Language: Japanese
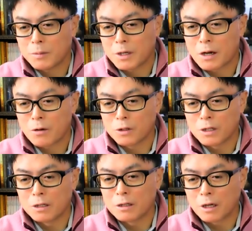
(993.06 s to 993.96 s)
やっぱり過去
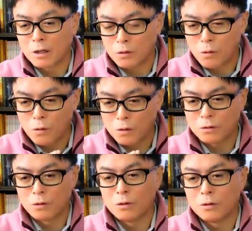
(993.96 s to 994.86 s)
にちゃんと
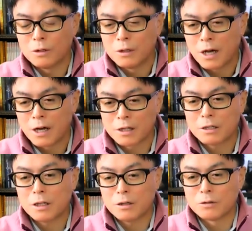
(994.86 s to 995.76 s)
コースを
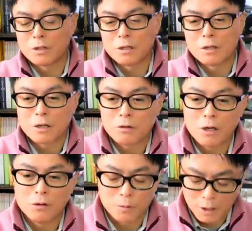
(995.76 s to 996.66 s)
走ってる実績
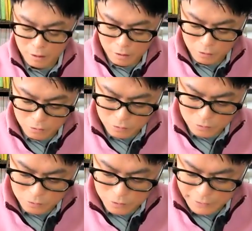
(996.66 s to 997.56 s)
のある馬ってい
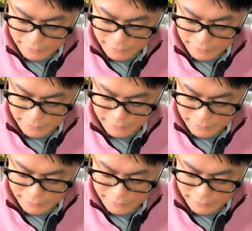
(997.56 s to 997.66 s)
う